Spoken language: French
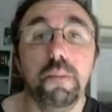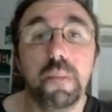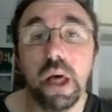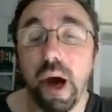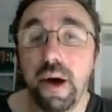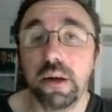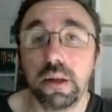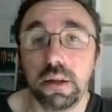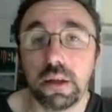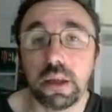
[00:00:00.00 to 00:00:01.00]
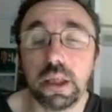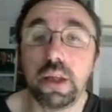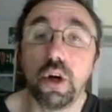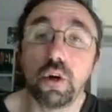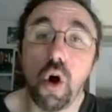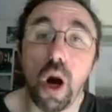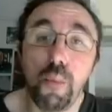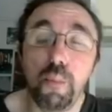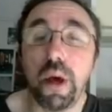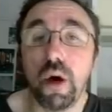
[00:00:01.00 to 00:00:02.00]
mais un qui est encore à
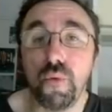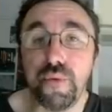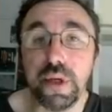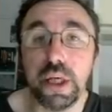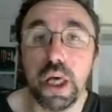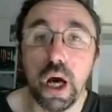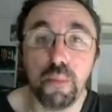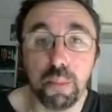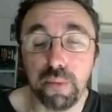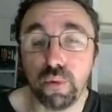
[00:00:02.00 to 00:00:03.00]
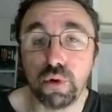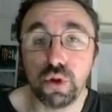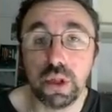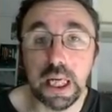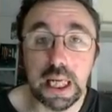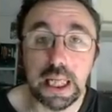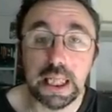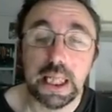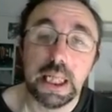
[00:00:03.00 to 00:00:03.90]
peu près en vie et à peu près fonctionnel,